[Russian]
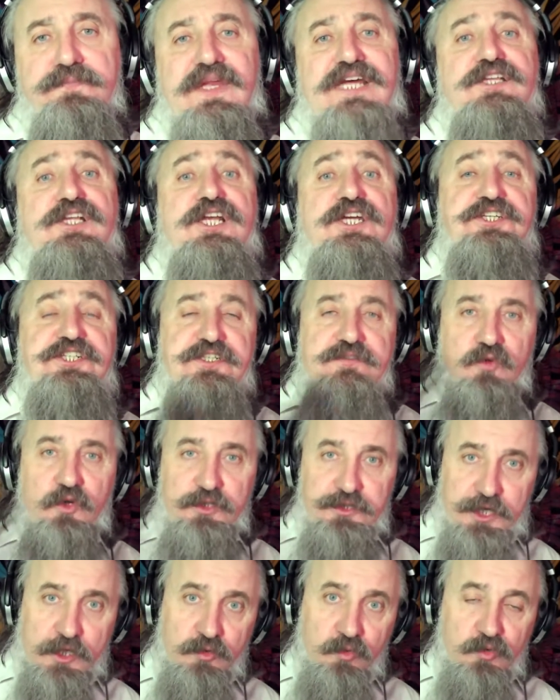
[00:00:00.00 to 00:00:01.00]
Для чего
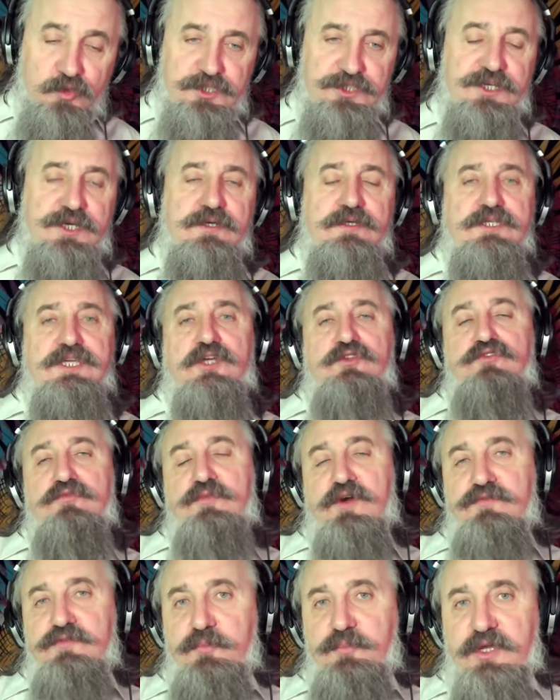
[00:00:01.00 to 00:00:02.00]
это нужно, я
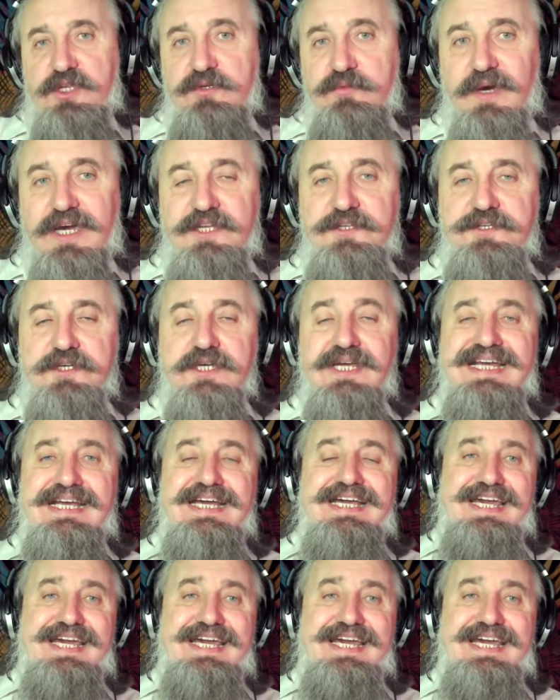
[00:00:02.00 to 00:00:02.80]
думаю, вы понимаете,